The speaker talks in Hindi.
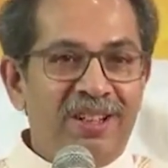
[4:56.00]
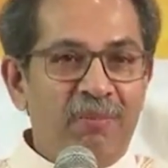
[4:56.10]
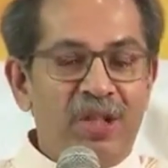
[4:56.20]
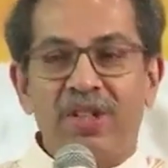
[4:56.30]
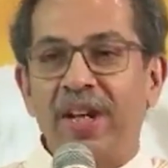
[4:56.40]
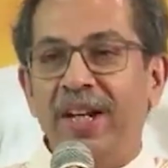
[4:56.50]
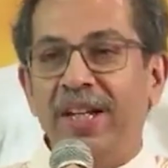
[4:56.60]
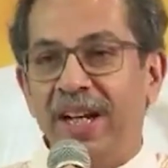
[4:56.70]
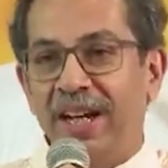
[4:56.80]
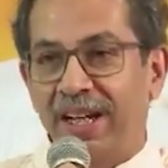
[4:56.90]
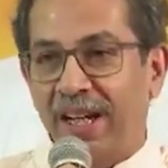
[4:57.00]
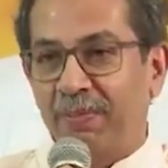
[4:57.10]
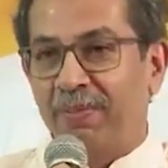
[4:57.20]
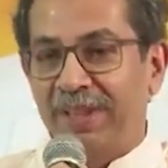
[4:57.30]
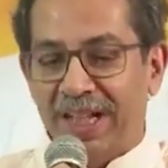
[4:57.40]
मिस्टर इंडिया अगर
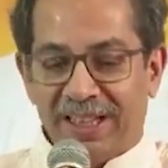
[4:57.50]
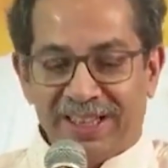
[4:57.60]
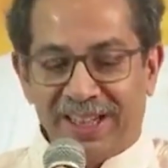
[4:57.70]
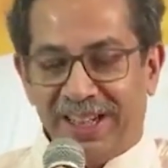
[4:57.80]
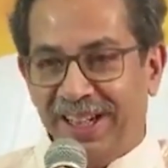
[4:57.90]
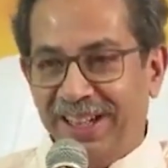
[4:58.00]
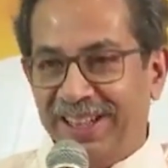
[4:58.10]
आप याद करें